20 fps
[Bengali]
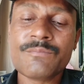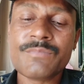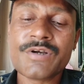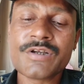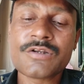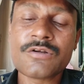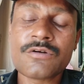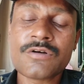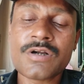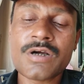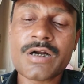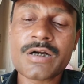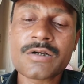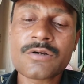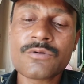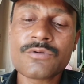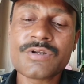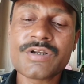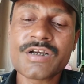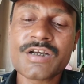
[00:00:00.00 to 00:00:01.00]
বেতন
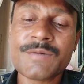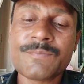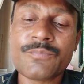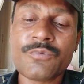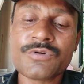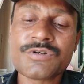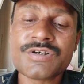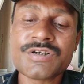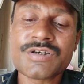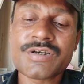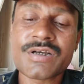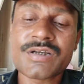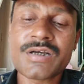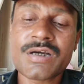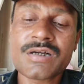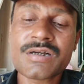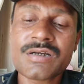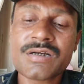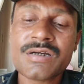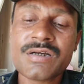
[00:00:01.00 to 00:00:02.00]
আঠেরো থেকে পঁচিশ
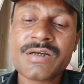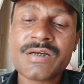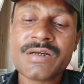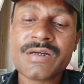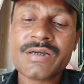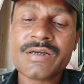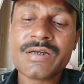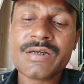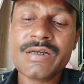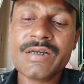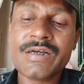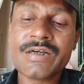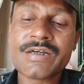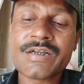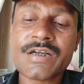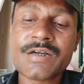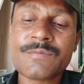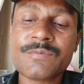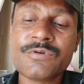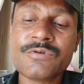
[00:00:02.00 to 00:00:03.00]
হাজার
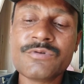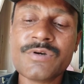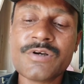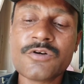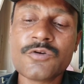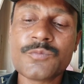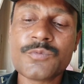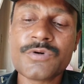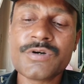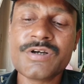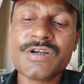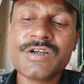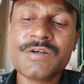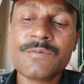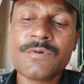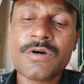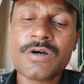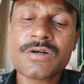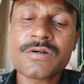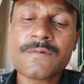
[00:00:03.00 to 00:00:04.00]
ইন্টারভিউয়ের উপর
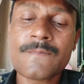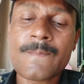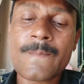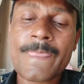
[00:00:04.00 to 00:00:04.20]
নির্ভর